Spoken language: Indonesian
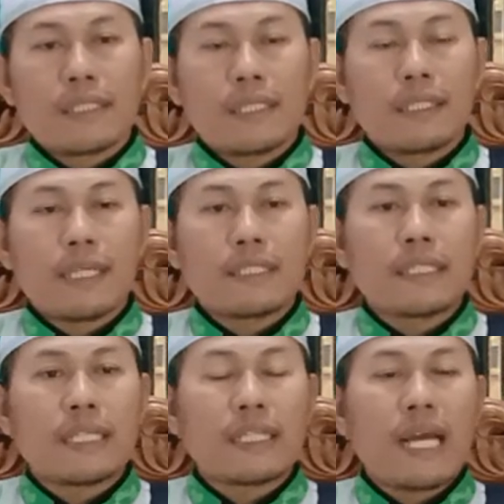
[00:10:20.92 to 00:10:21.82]
kita
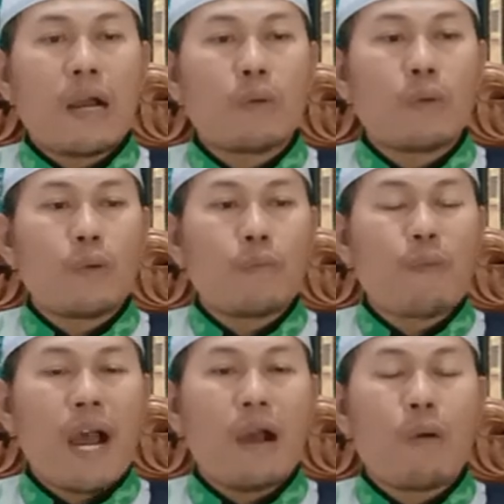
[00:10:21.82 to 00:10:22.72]
jadi tahu
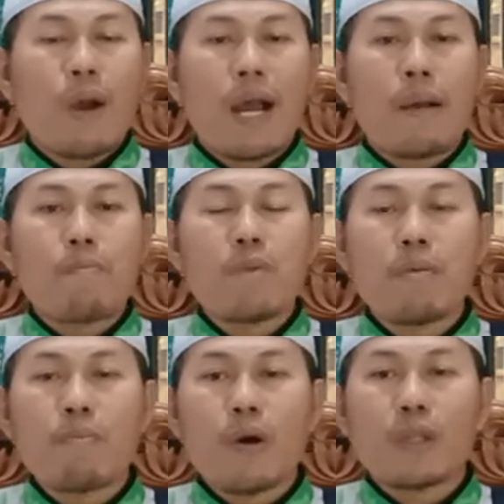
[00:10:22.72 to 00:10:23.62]
bahwa
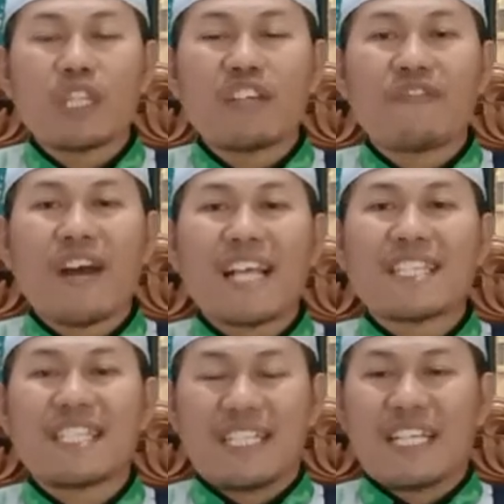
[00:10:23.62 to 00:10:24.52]

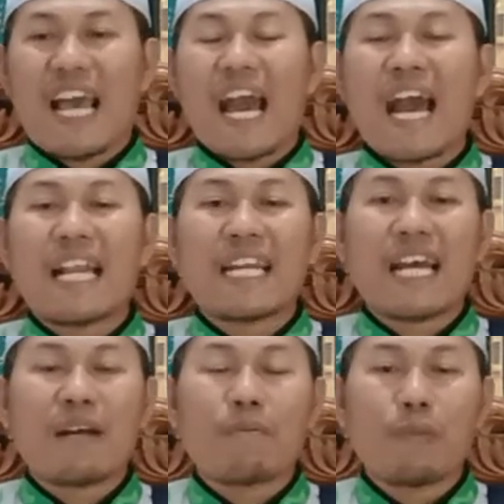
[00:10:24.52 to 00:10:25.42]
memotivasi
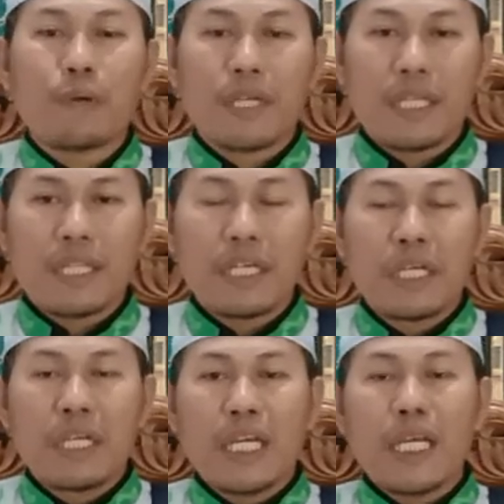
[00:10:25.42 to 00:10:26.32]
anak murid
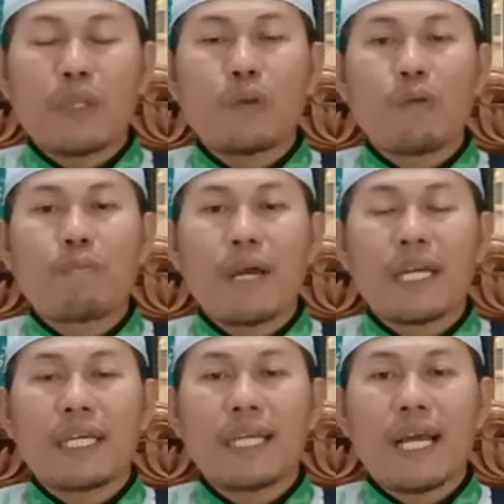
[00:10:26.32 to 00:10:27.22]
itu
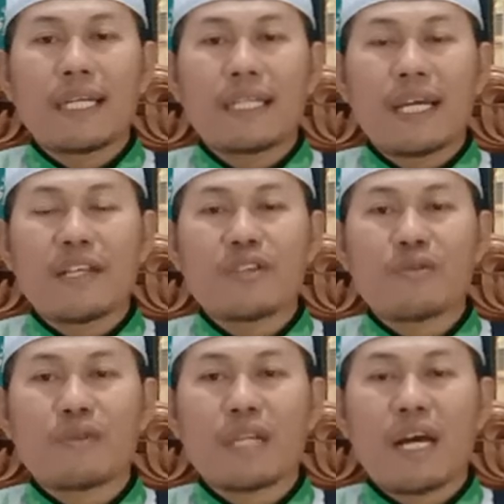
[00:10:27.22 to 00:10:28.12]
bagian dari
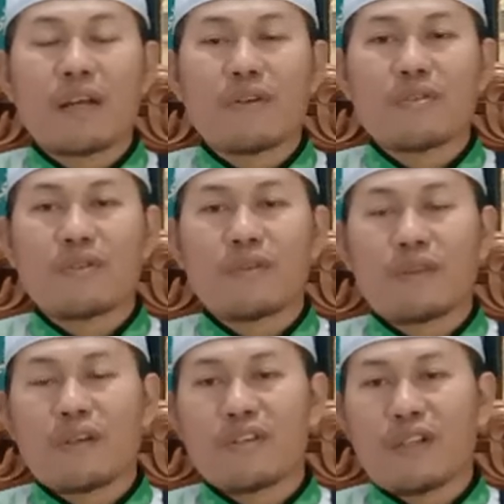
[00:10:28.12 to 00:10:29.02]
sunnah
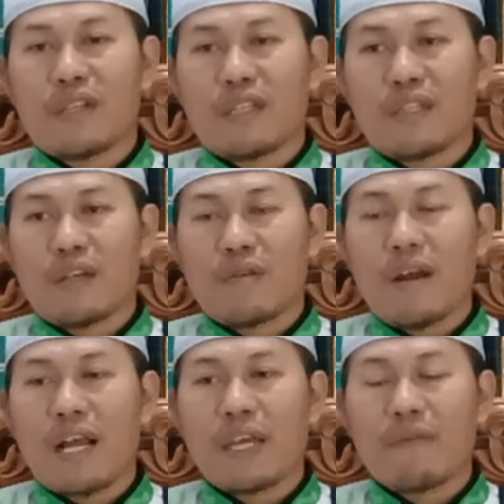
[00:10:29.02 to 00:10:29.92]
Rasulullah
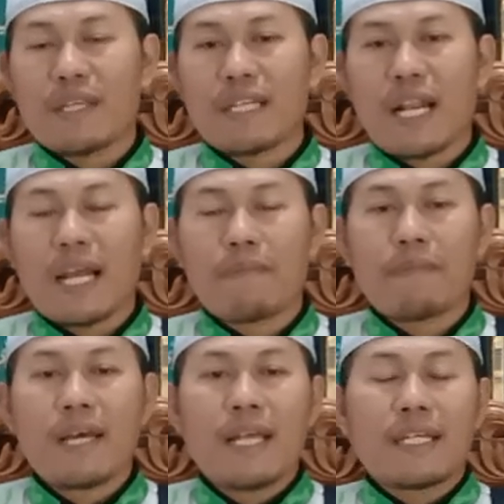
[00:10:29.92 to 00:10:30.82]
Shallallahu Alaihi
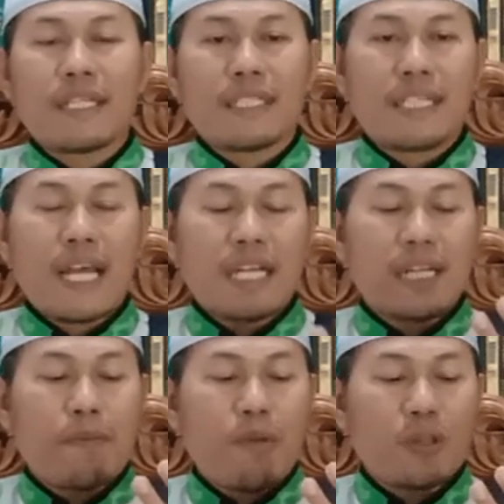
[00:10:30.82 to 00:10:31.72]
Wasallam. Di sini
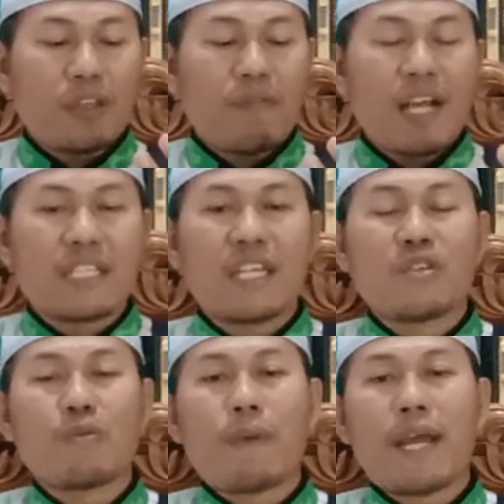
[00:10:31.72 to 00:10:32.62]
ada motivasi
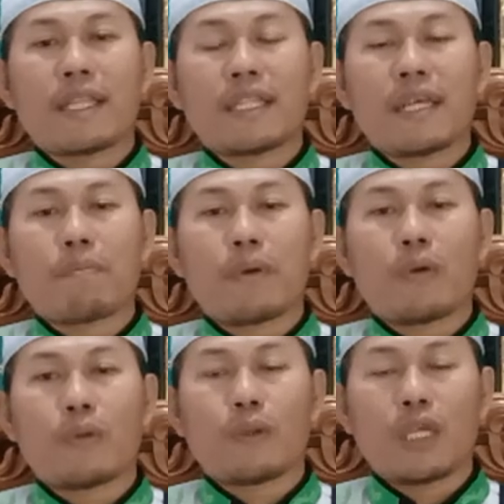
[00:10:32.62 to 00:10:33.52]
supaya tetap
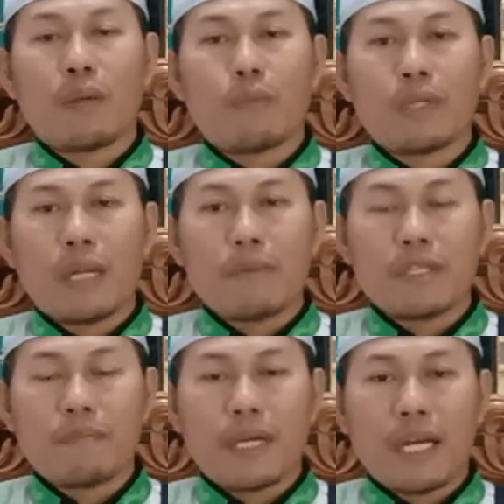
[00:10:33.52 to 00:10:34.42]
menuntut ilmu dan
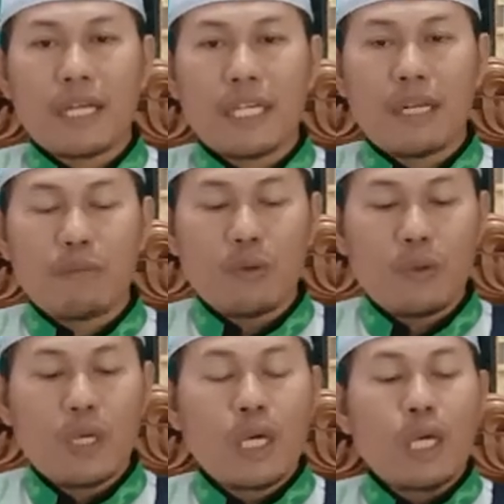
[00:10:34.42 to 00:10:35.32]
menyebarkan
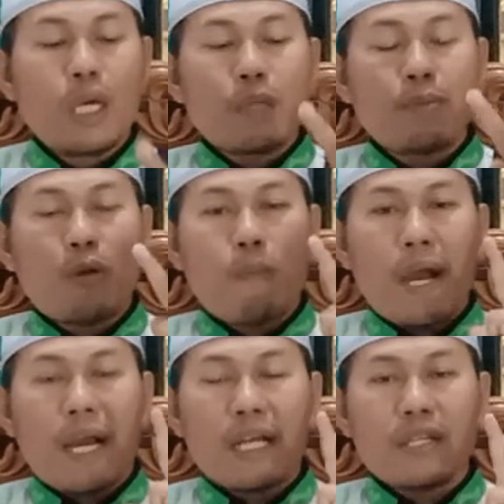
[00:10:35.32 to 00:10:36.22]
ilmu
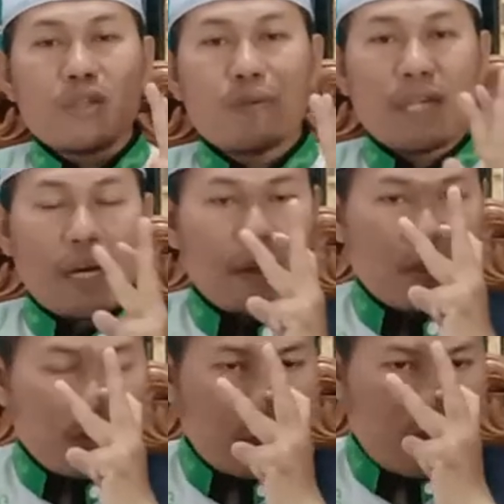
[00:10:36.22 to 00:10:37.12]
merupakan sunnah
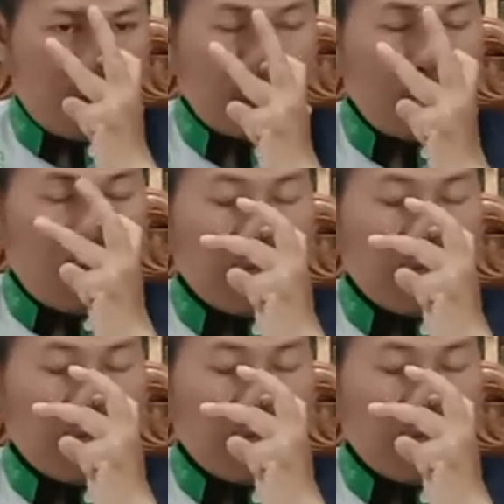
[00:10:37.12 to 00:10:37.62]
Rasul.